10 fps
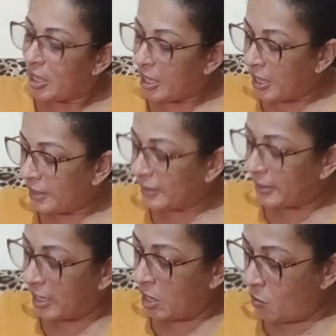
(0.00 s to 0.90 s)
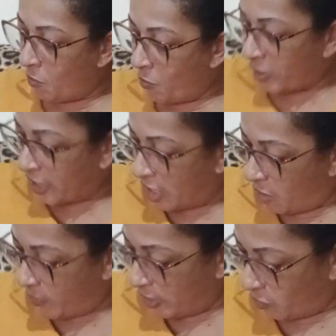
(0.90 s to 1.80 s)
Então, o que
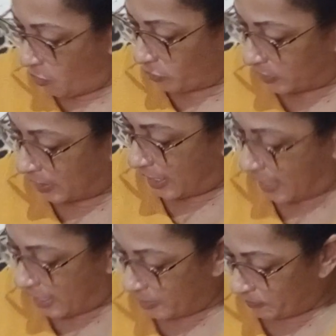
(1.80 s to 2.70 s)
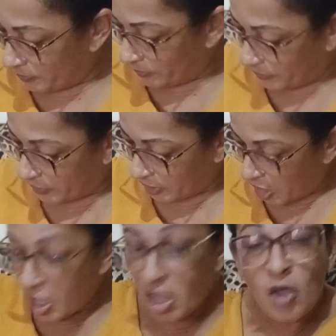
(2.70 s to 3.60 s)
eu encontrei?
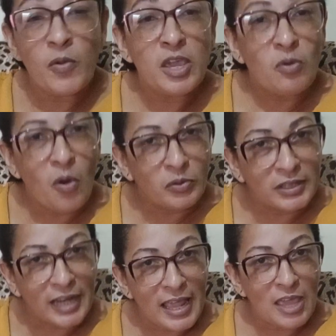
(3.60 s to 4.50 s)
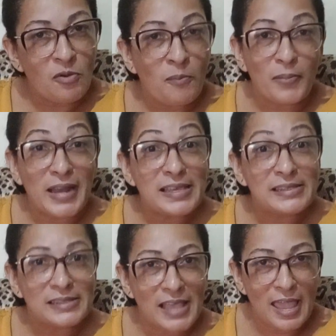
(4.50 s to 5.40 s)
Eu encontrei um
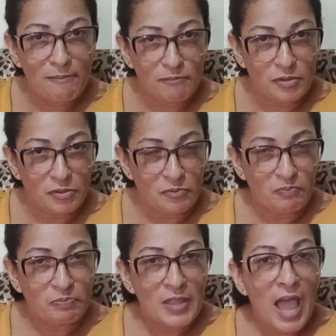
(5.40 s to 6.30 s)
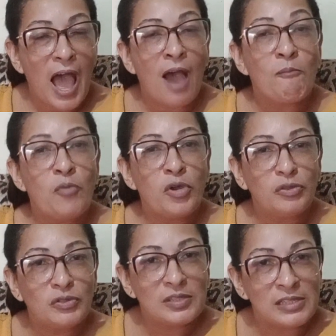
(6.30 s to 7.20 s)
presépio. Há
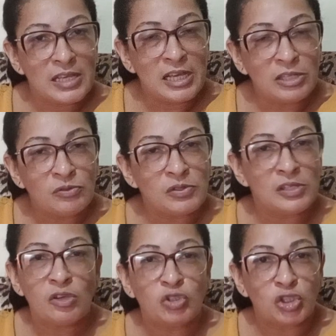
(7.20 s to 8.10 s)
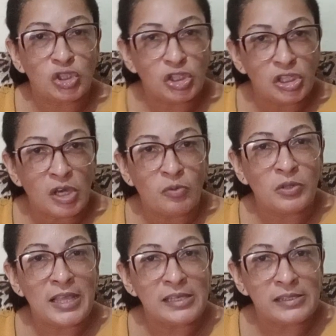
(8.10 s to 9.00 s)
muitos anos eu tinha
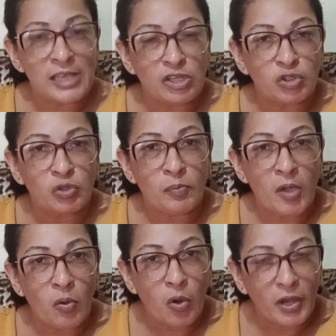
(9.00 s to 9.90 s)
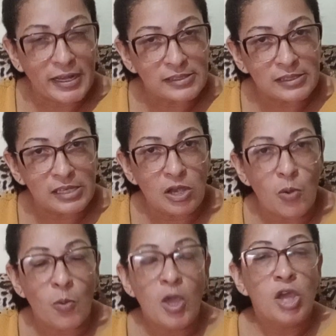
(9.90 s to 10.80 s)
o desejo no meu
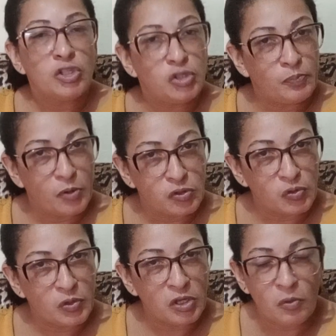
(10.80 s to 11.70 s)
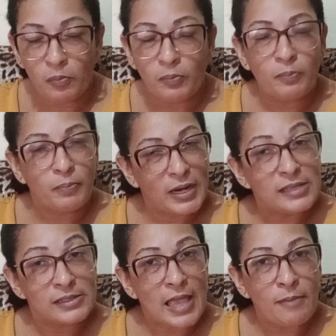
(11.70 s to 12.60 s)
coração de possuir um
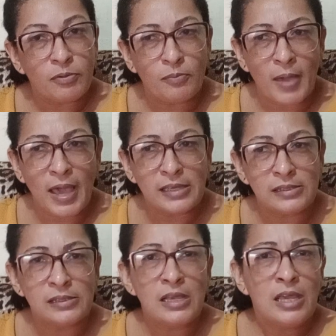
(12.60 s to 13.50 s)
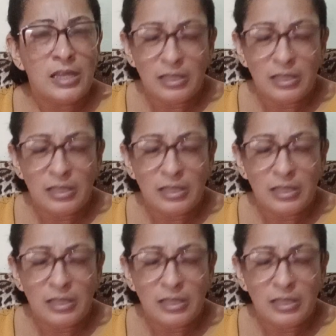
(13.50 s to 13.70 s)
presépio, mas